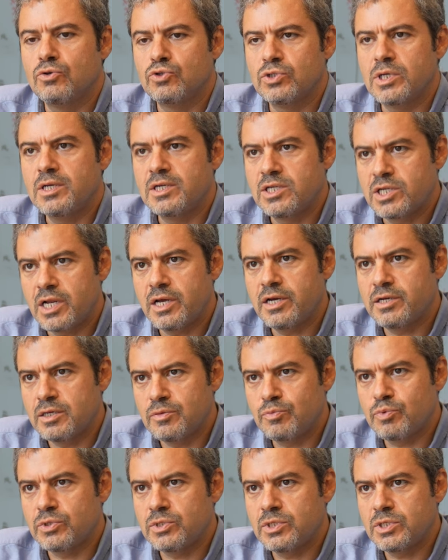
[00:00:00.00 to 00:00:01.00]
Özel işler
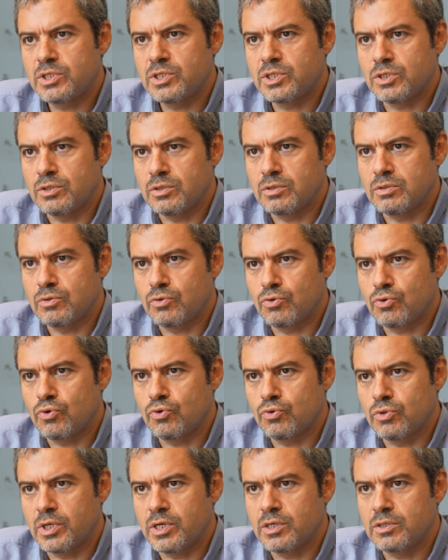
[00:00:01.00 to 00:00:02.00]
yapıldığı için o
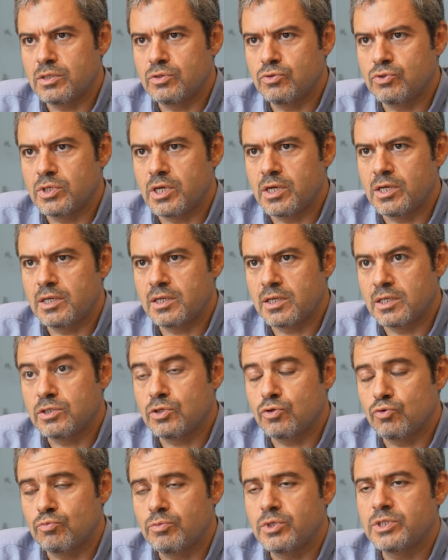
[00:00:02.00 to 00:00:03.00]
konularda özellikle
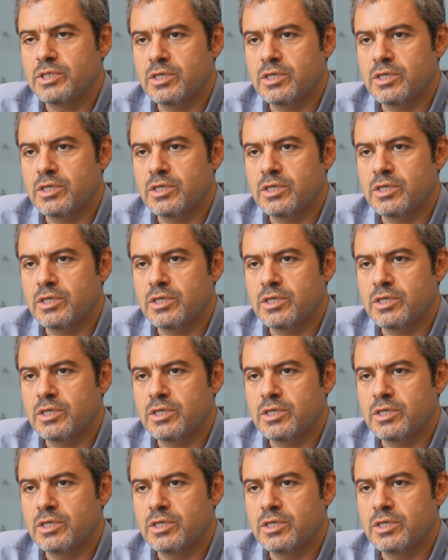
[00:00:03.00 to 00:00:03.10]
savunma